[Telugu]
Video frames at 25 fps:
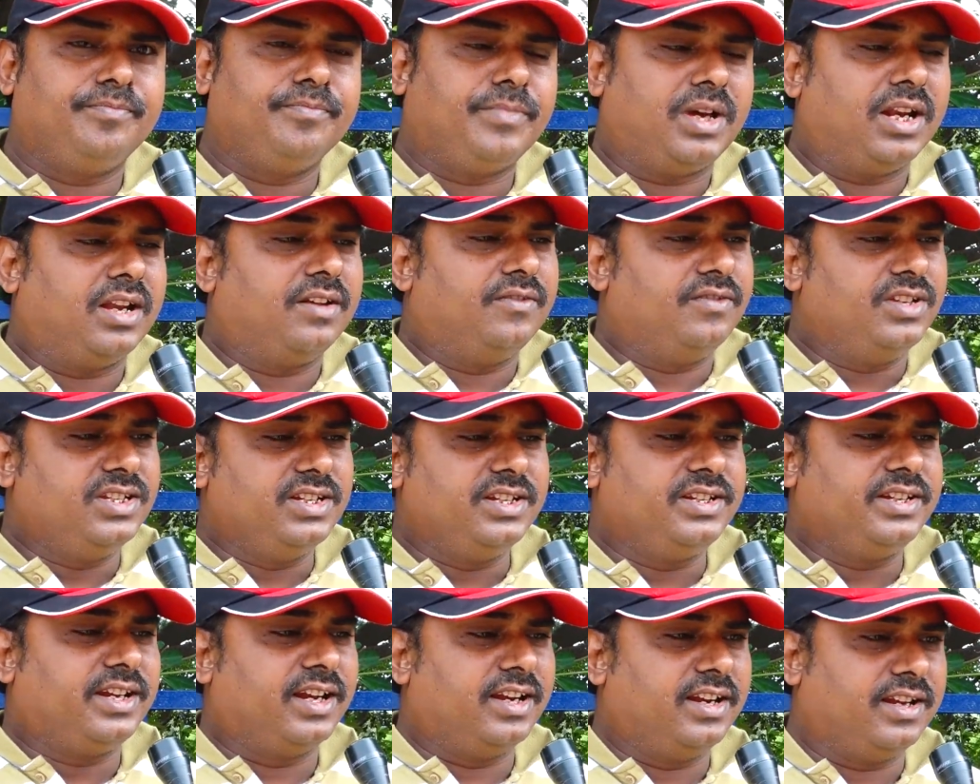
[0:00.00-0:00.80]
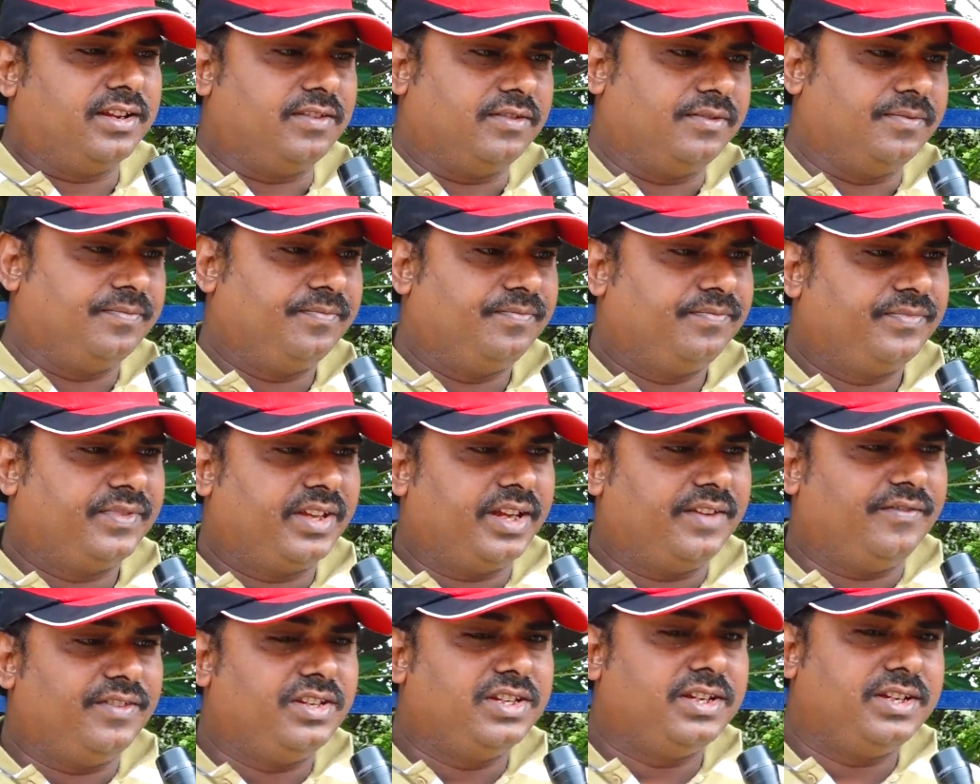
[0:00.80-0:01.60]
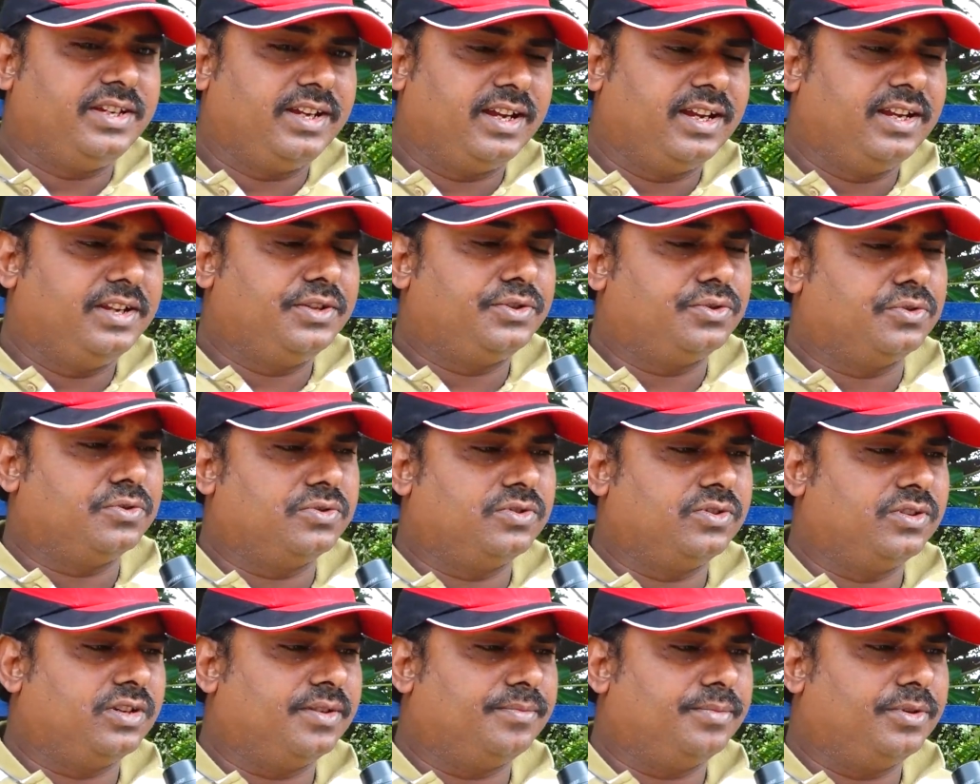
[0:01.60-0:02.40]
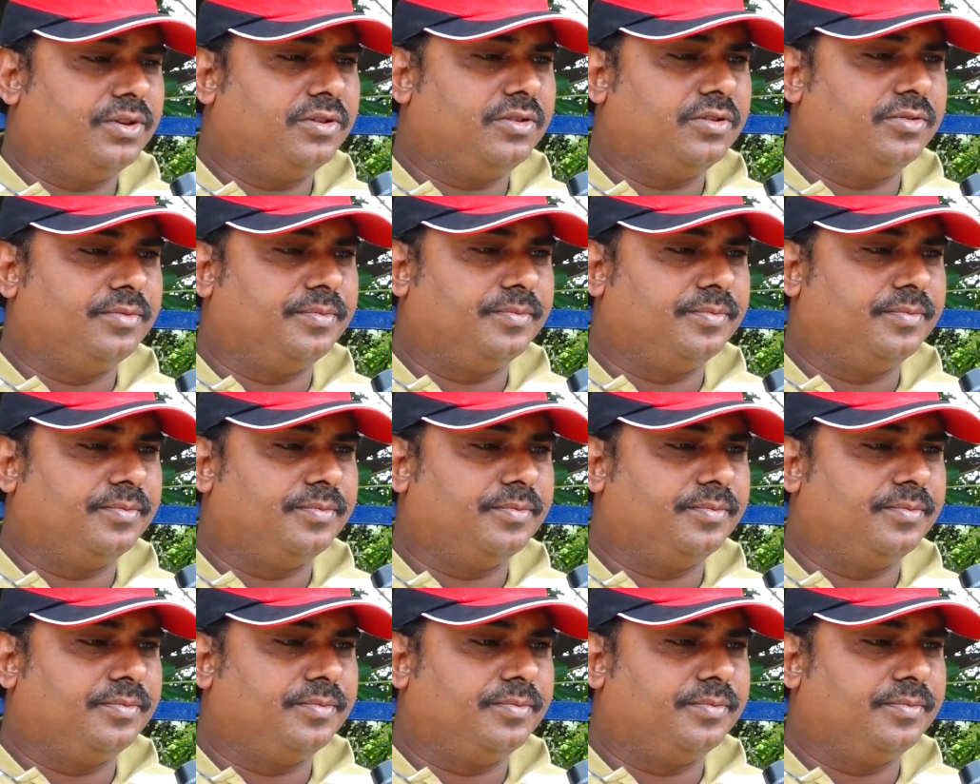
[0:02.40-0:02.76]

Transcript: మన విజిట్కి వెళ్ళారు విజిట్కి వెళ్ళి చూస్తున్నప్పుడు